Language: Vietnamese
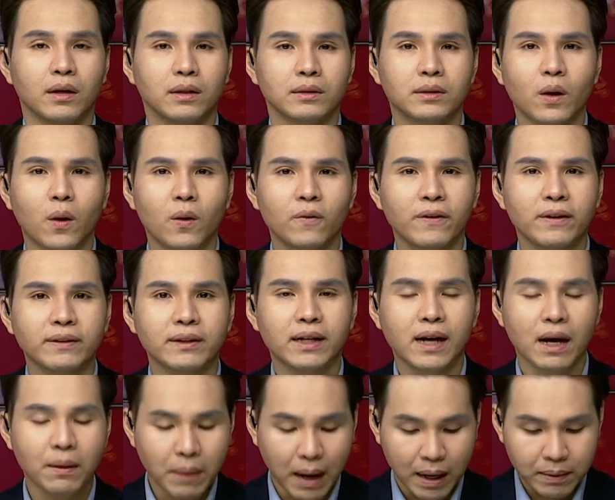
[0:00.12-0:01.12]
Thưa quý vị thì
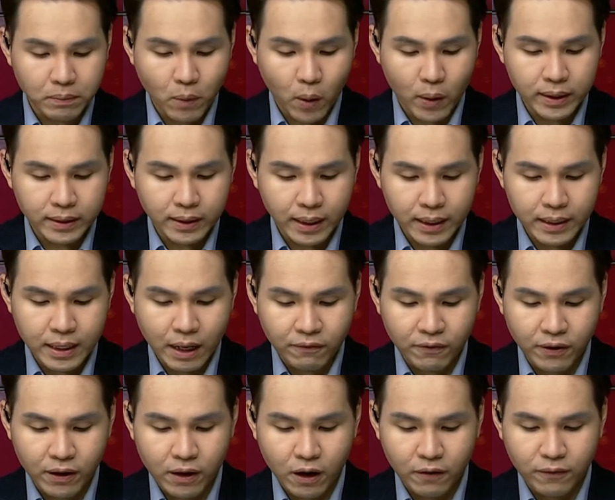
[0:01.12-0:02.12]
các bạn, Bộ Y tế đã
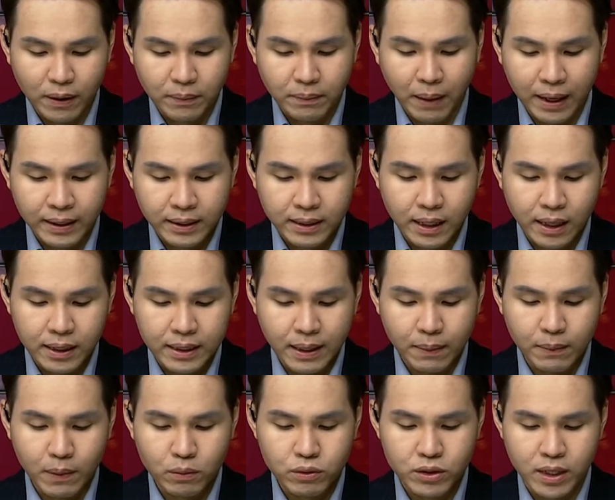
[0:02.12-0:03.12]
vừa có văn bản gửi Giám
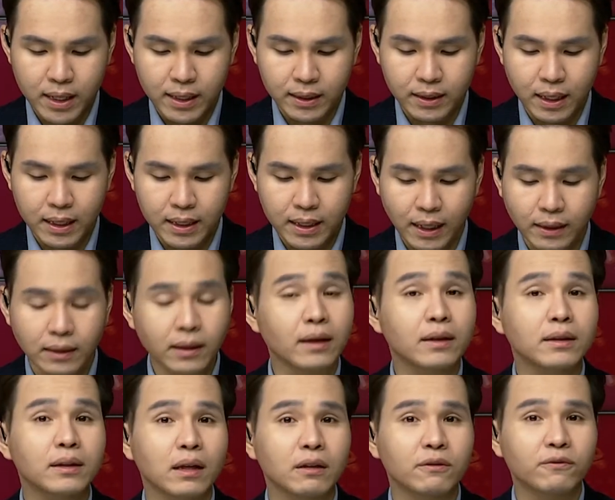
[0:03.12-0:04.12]
đốc Sở Y tế các tỉnh,
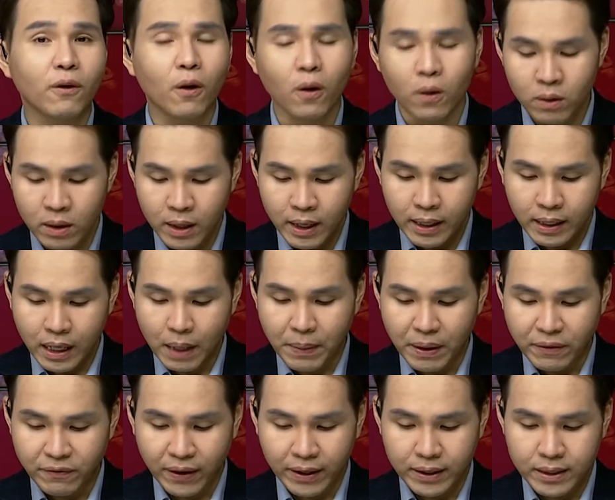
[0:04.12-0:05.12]
thành phố, các bệnh
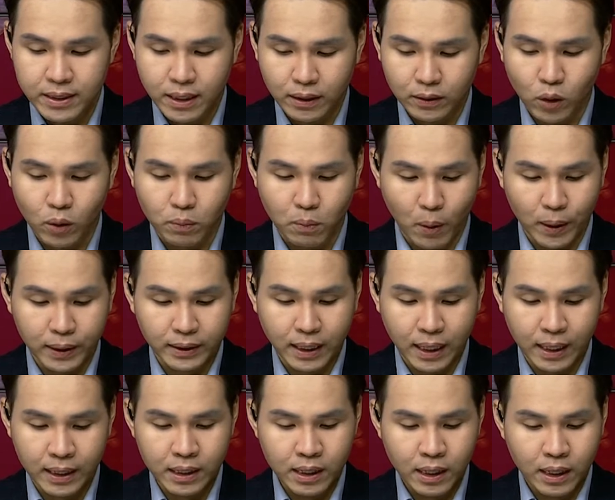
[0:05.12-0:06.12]
viện trực thuộc Bộ Y
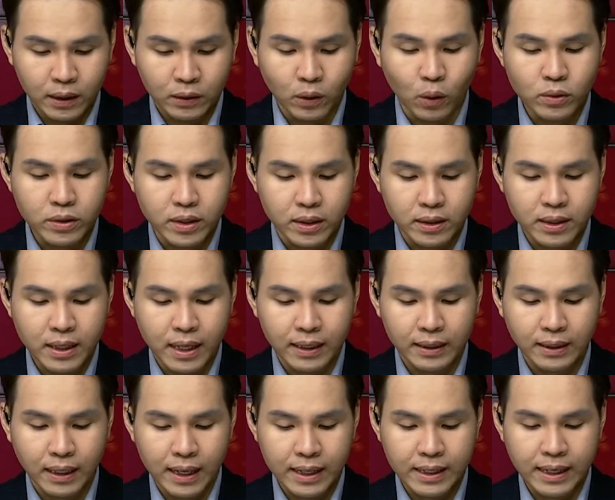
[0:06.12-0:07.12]
tế, Thủ trưởng Y
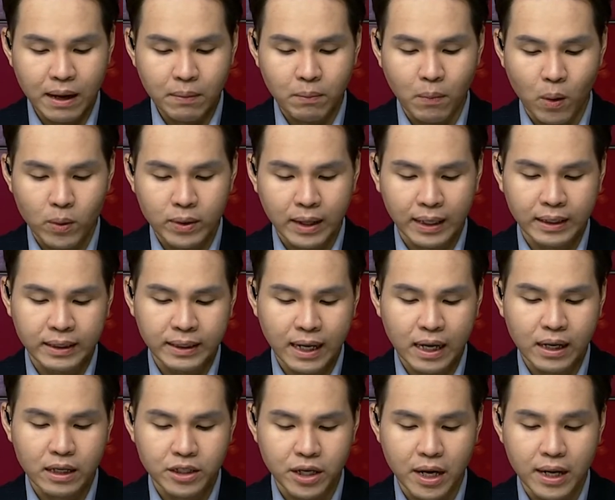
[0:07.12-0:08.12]
tế các bộ ngành, các
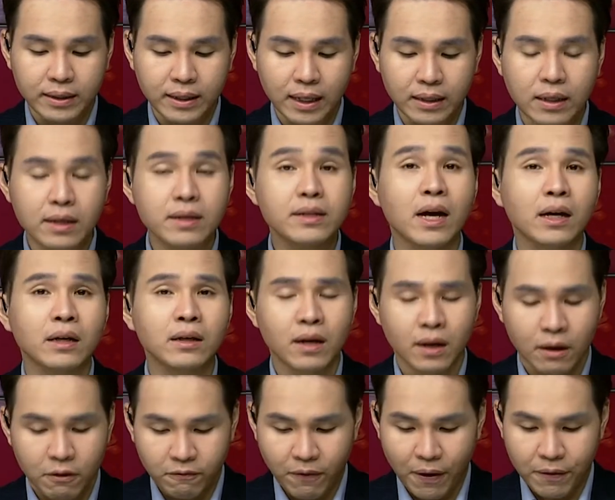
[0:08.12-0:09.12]
cơ sở y tế tư nhân
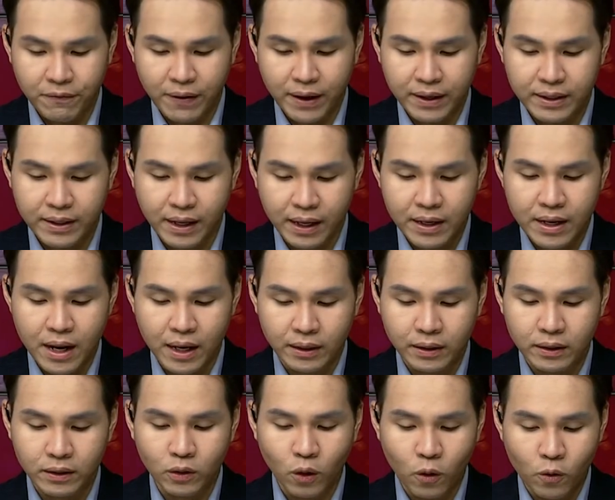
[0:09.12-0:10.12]
về việc chỉ định
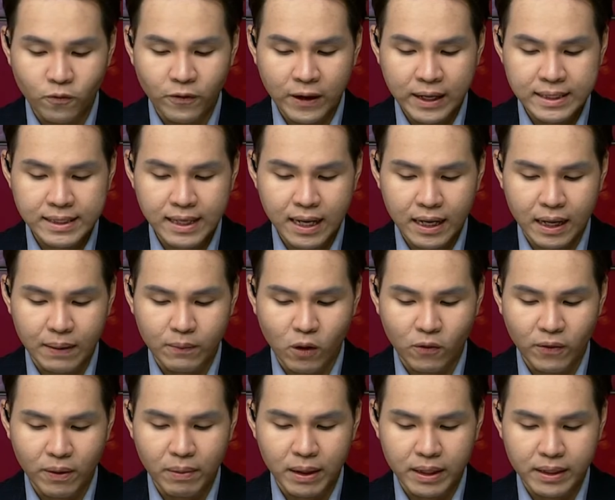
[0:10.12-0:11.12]
thu phí xét nghiệm
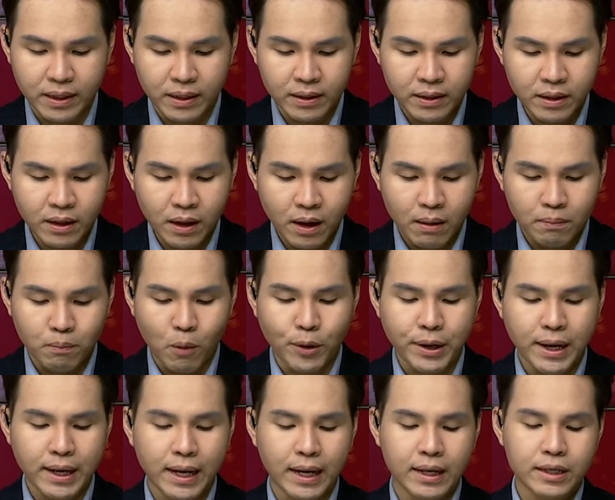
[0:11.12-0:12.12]
COVID-19. Bộ
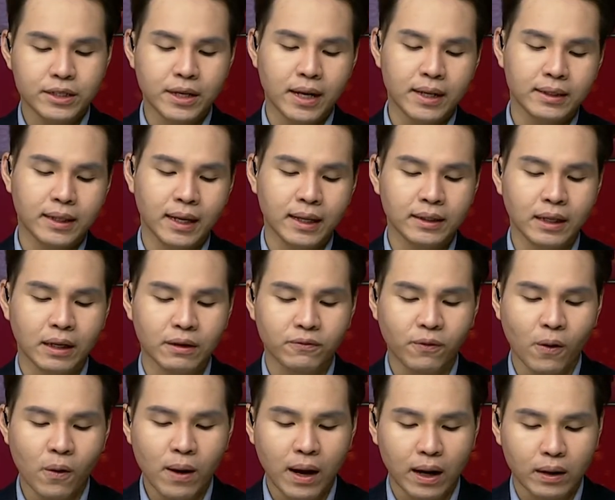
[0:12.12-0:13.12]
đề nghị Sở Y tế thành
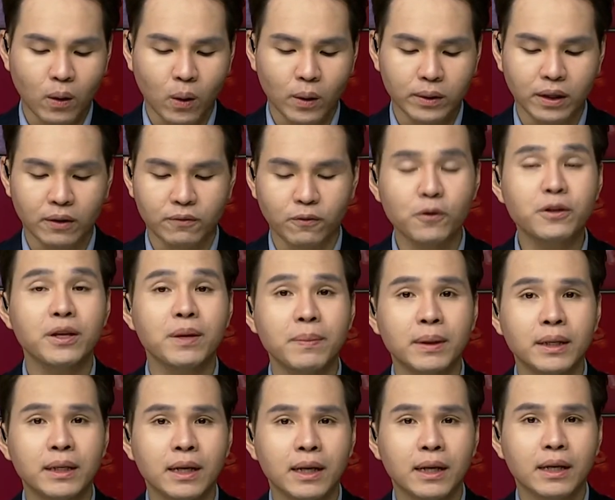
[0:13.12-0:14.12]
phố Hà Nội, thành phố Hồ Chí
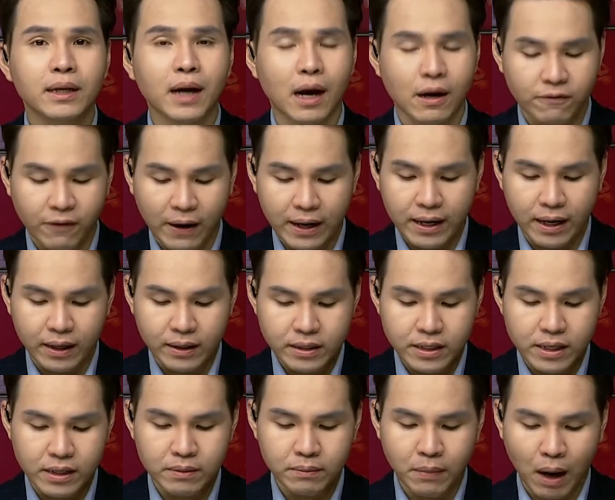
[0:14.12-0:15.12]
Minh cần phải khẩn
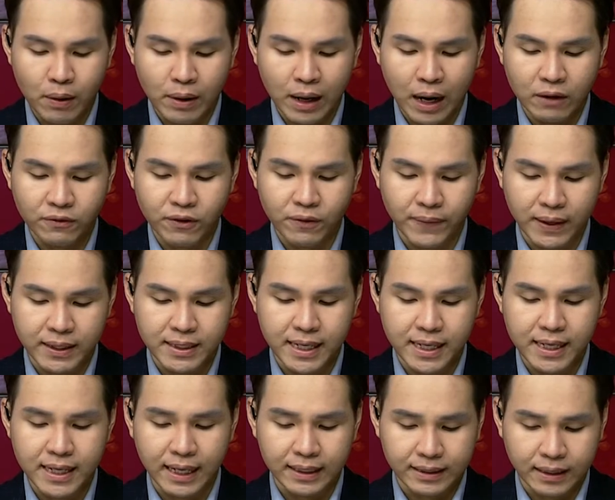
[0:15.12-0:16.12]
trương báo cáo về việc triển
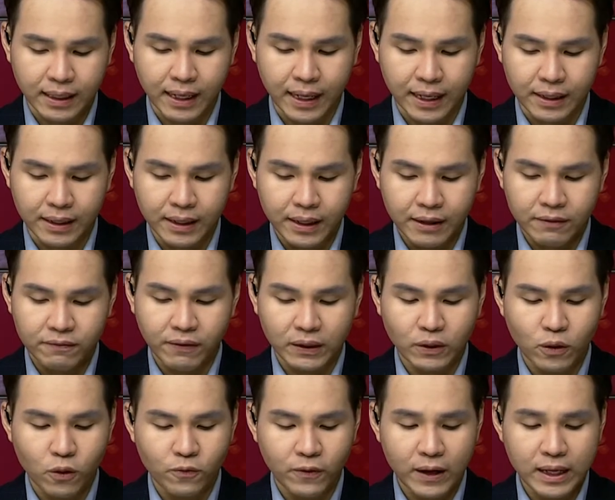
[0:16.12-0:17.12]
khai thực hiện và
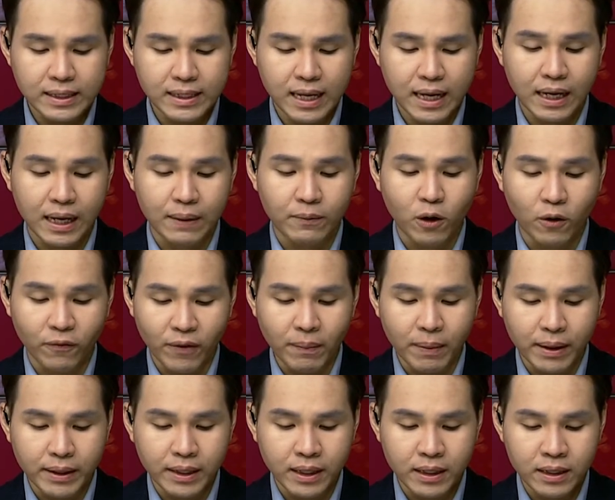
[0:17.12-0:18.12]
thu phí xét nghiệm
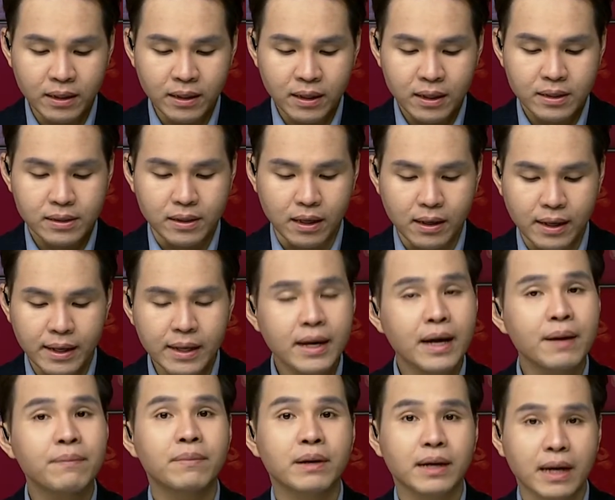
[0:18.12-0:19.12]
COVID-19, xử lý
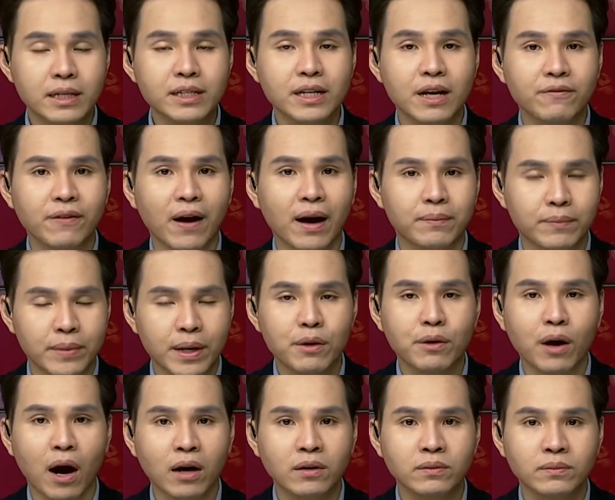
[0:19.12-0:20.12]
nghiêm các sai phạm nếu
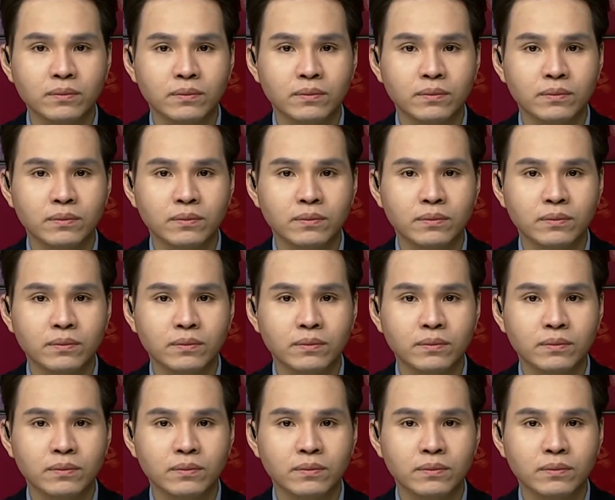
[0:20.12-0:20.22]
có.